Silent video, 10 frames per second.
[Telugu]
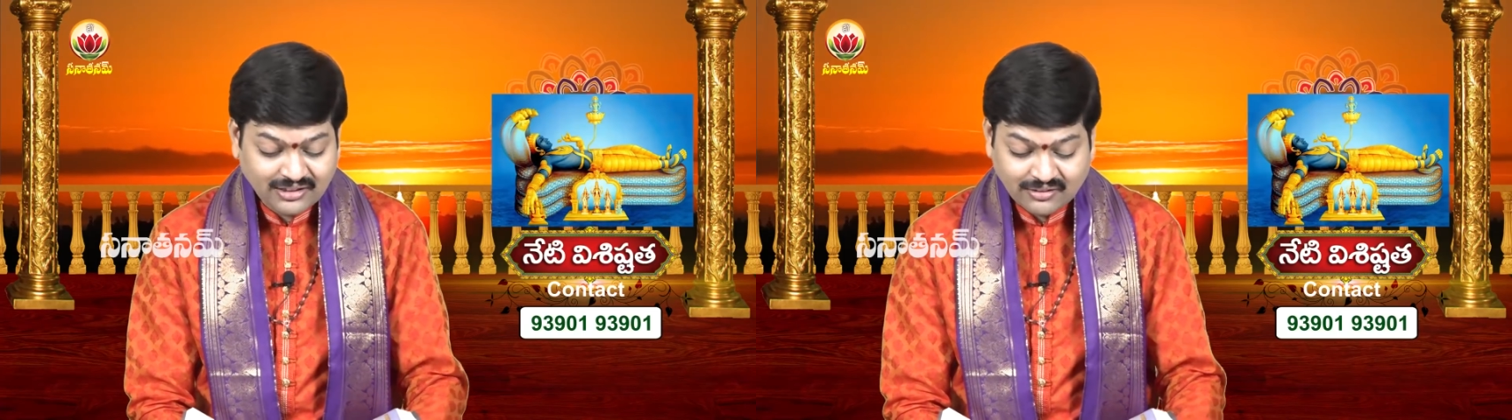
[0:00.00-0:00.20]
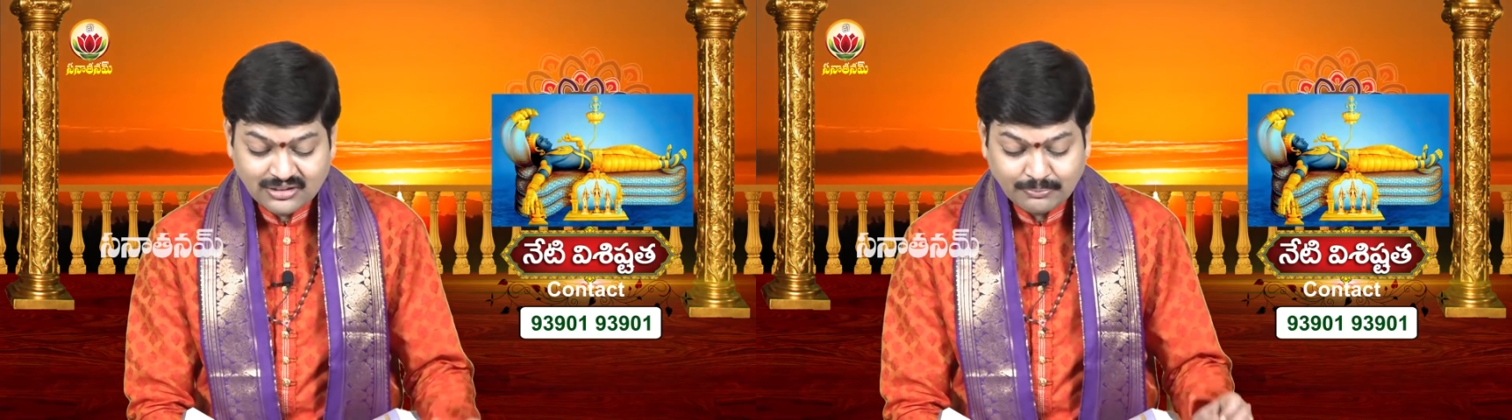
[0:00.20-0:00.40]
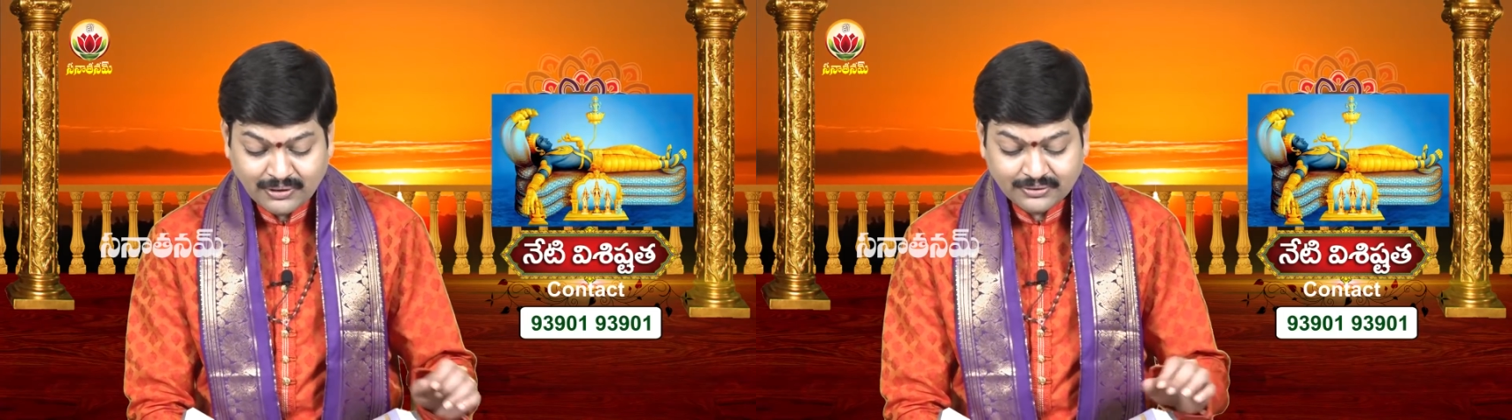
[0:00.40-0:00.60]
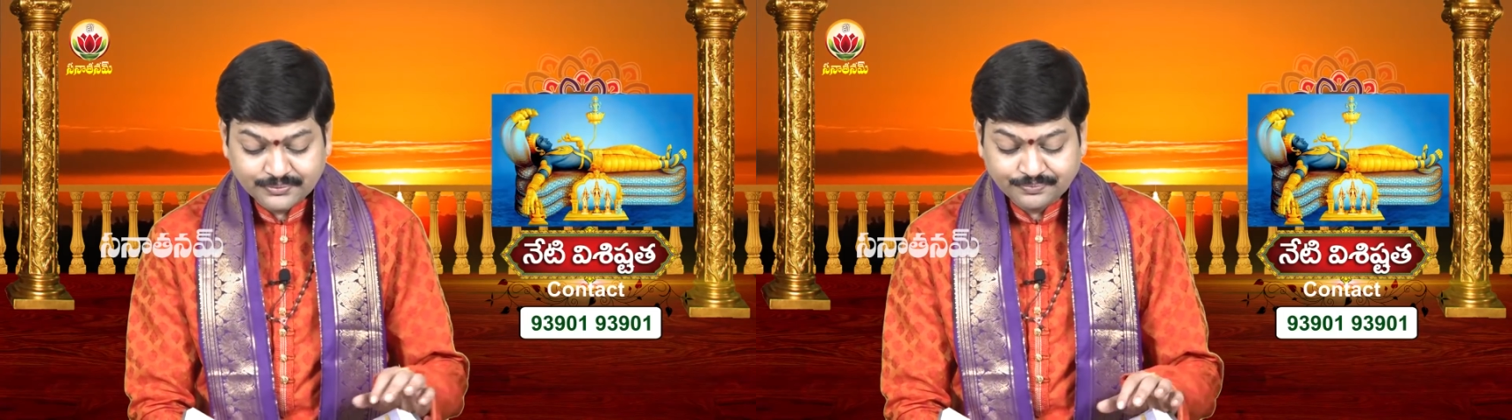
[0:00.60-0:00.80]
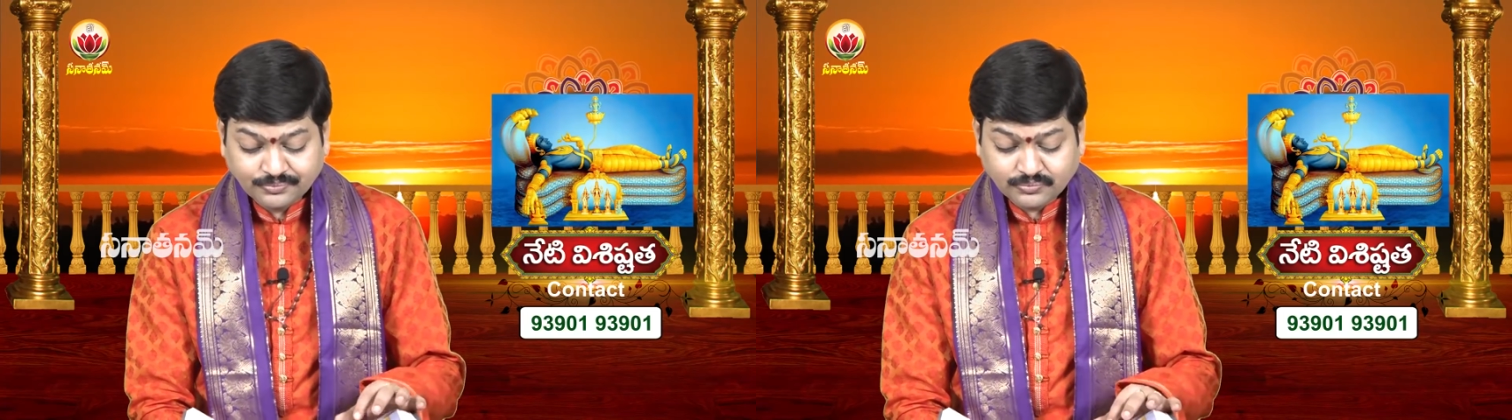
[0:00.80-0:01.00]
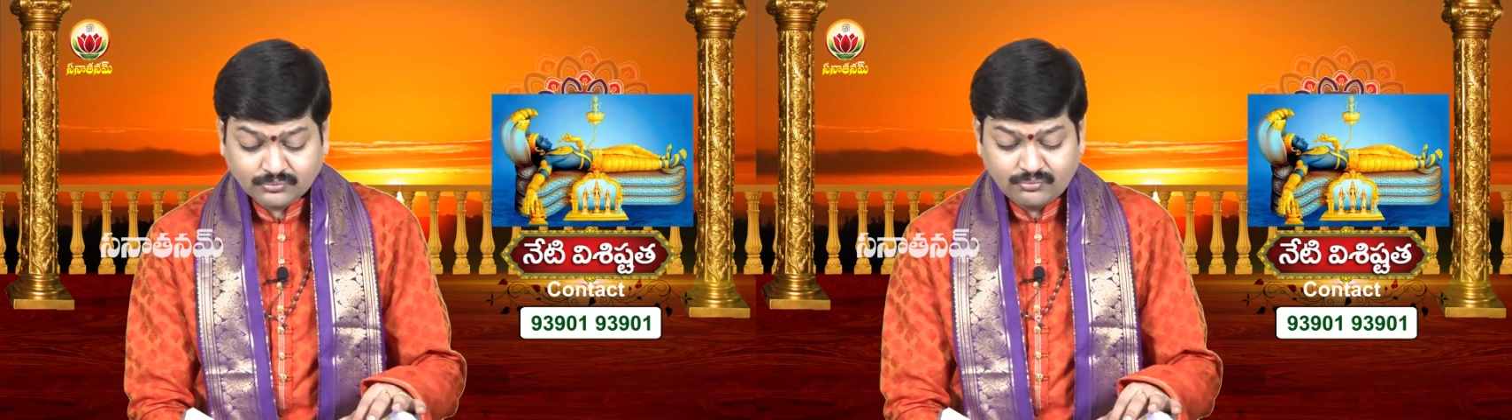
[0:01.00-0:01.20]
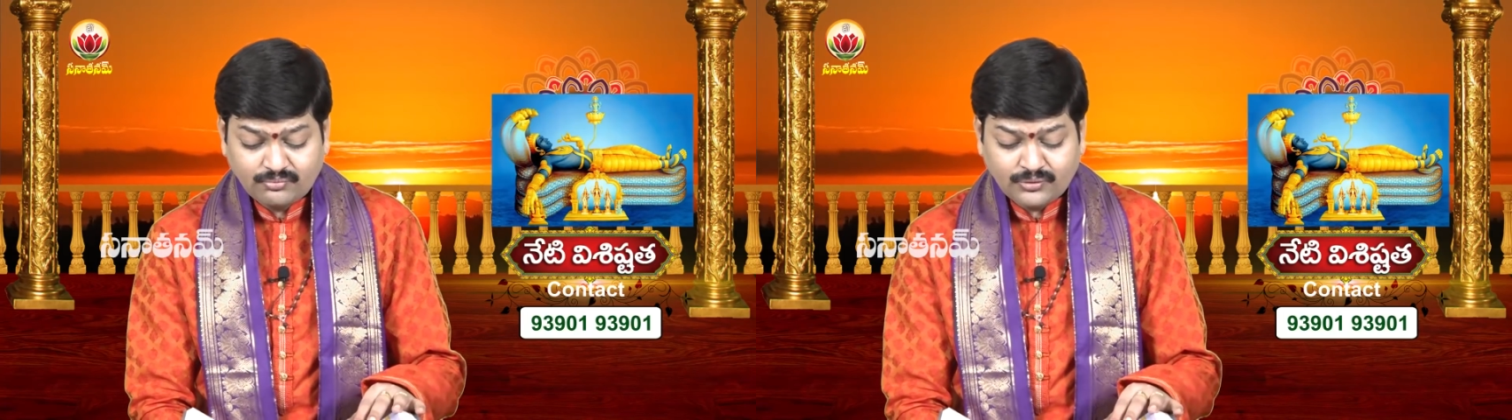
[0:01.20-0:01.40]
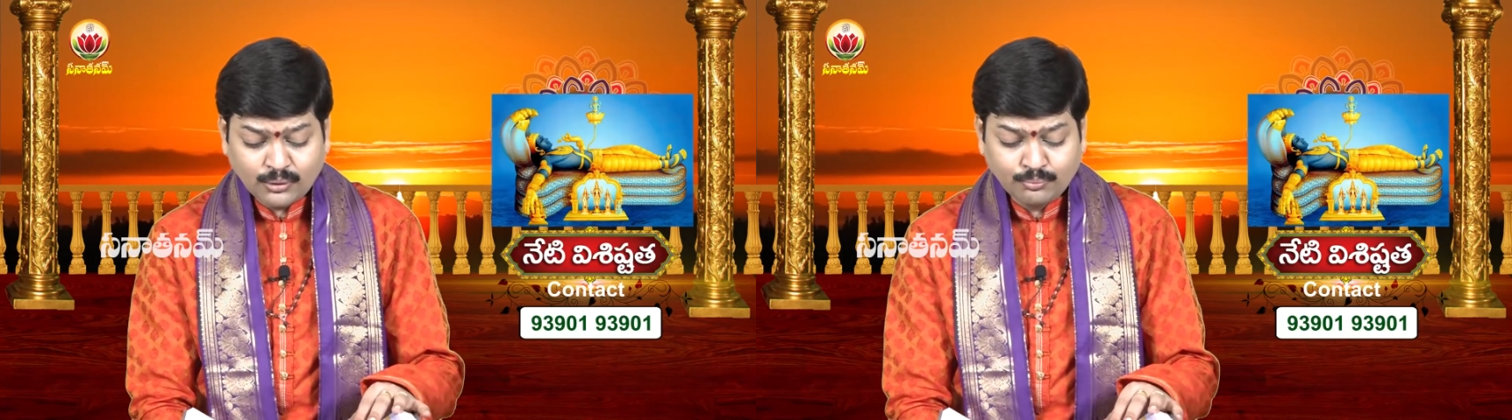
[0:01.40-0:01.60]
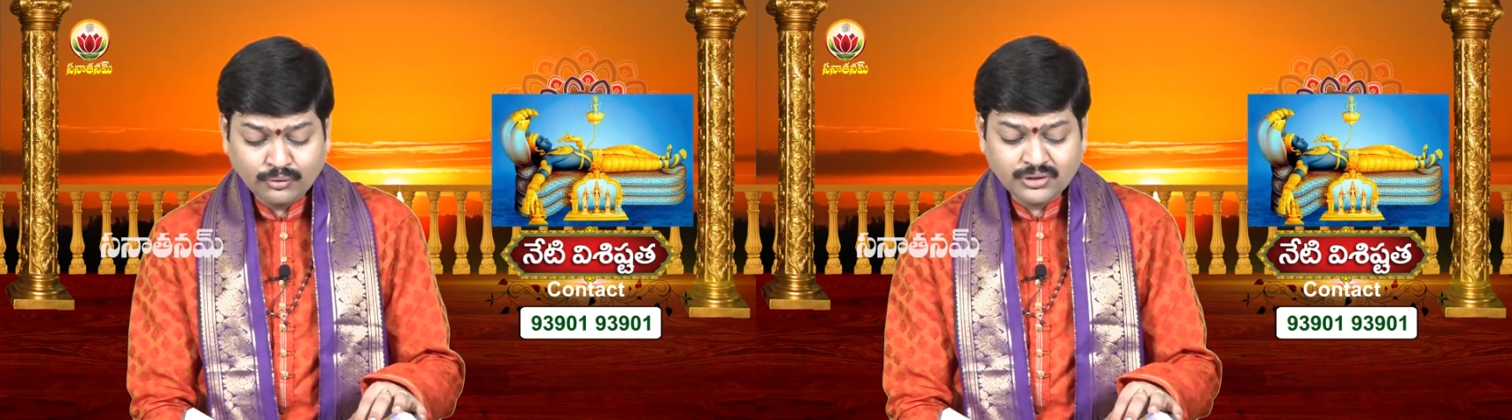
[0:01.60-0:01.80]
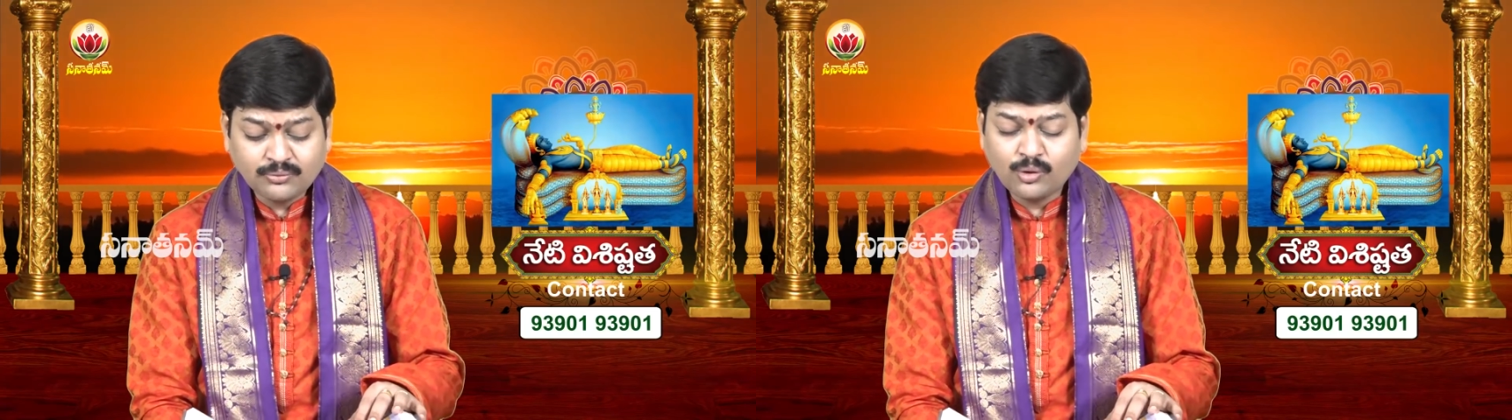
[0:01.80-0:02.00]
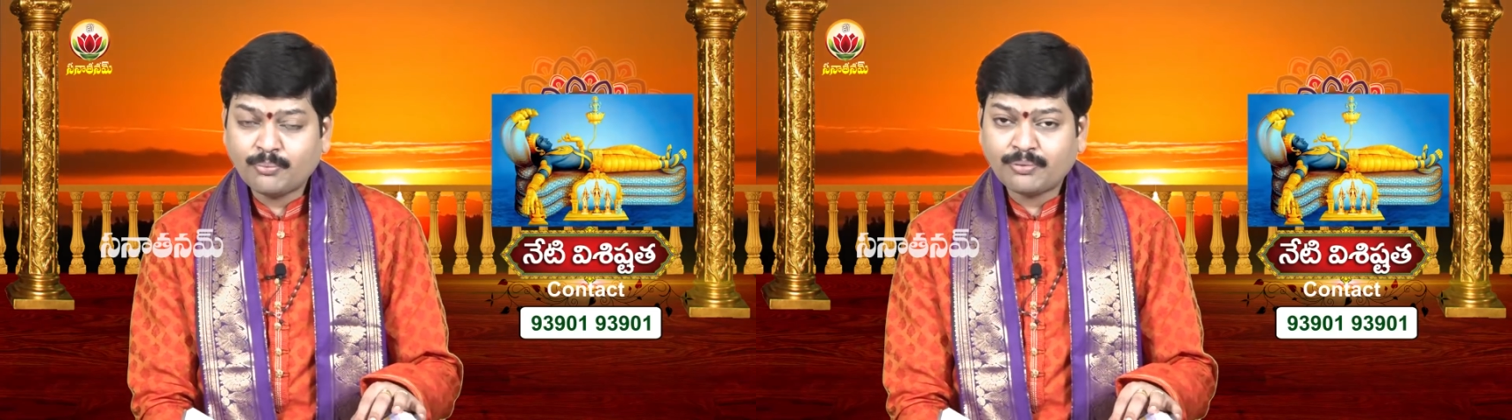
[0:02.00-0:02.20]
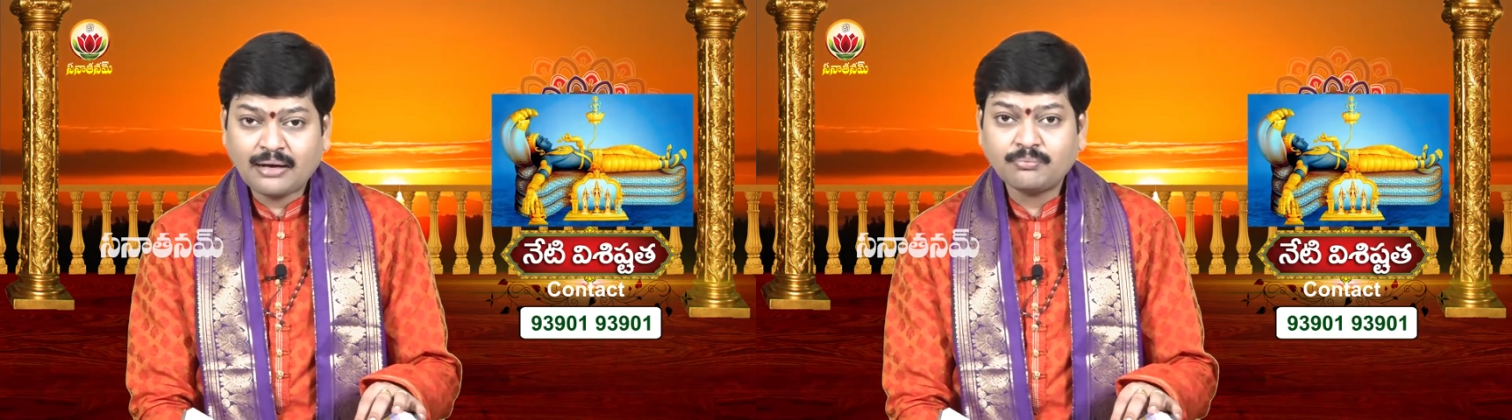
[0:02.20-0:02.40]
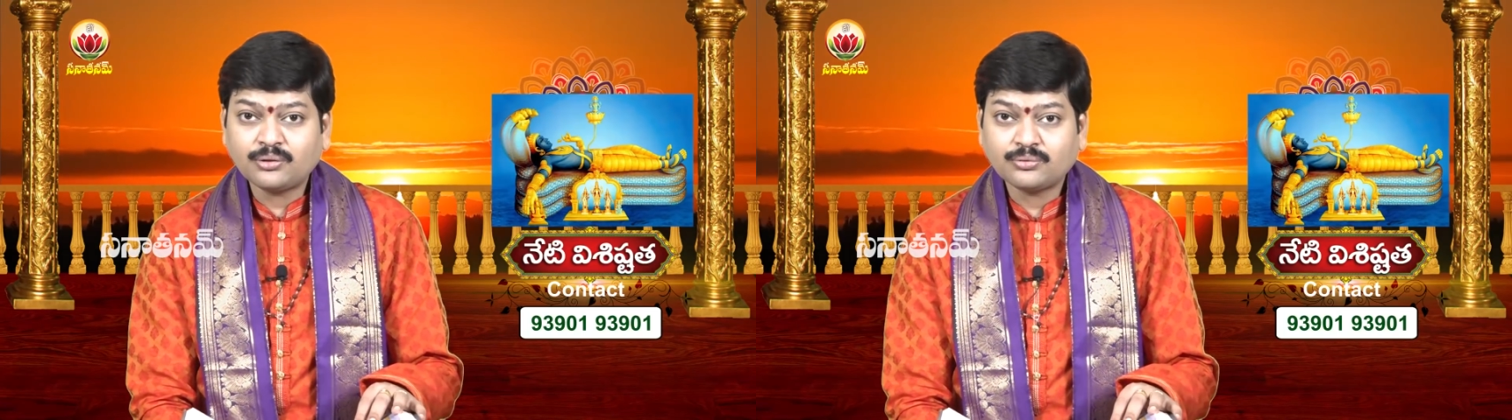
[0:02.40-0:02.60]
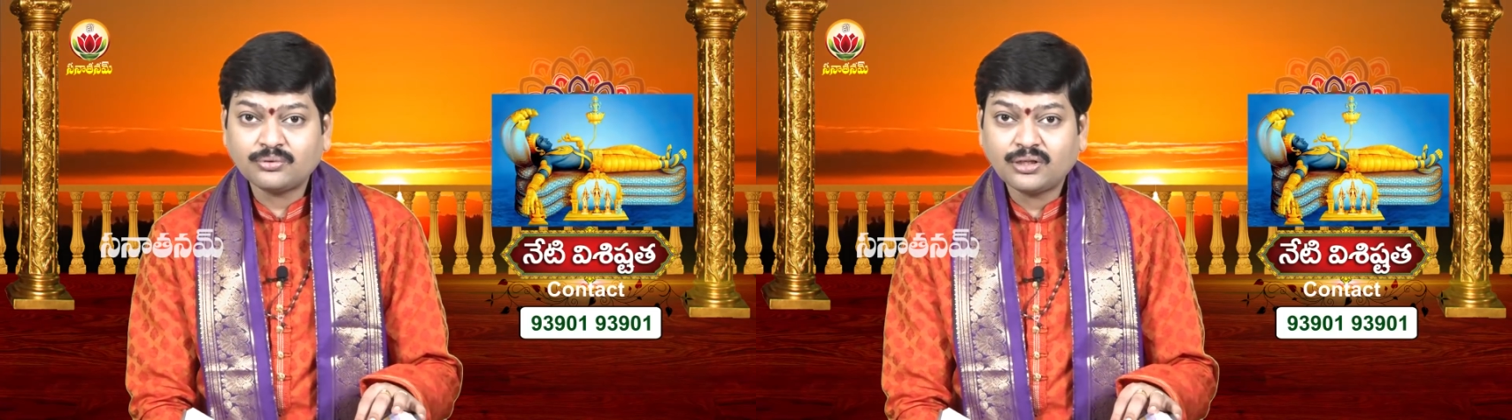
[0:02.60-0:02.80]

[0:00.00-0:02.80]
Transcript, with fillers: ఏమని చెప్పాడు పూర్వజన్మలో ఒక బ్రాహ్మడు